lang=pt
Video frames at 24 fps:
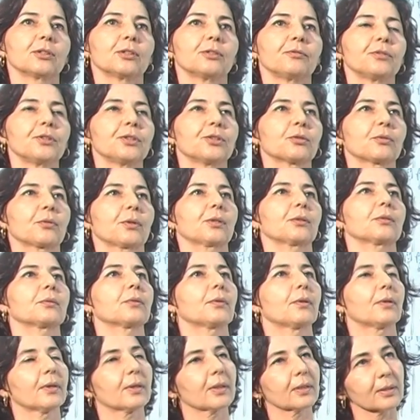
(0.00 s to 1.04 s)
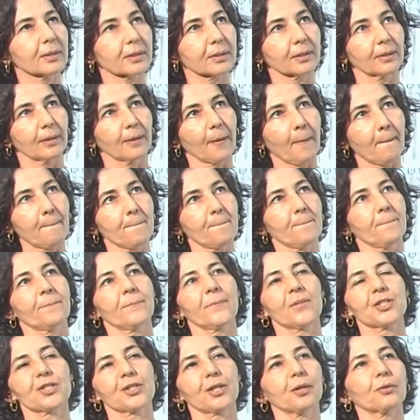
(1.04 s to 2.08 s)
de 24 horas,
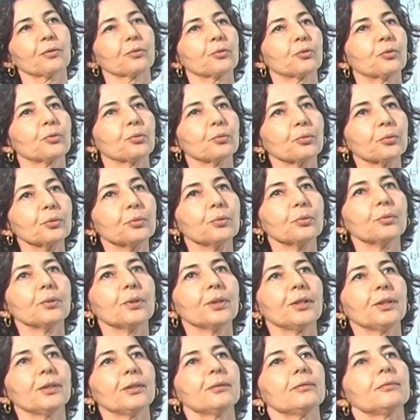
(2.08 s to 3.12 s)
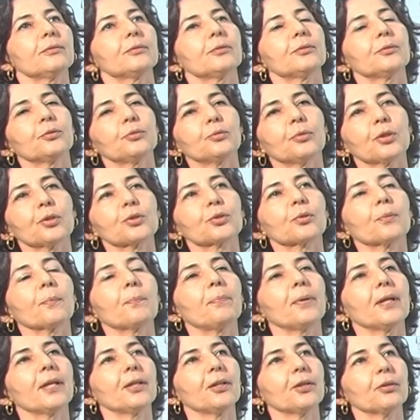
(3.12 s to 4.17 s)
deixaram tudo e durante um
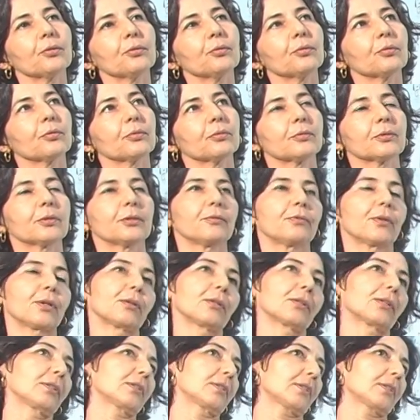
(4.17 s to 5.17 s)
período tiveram que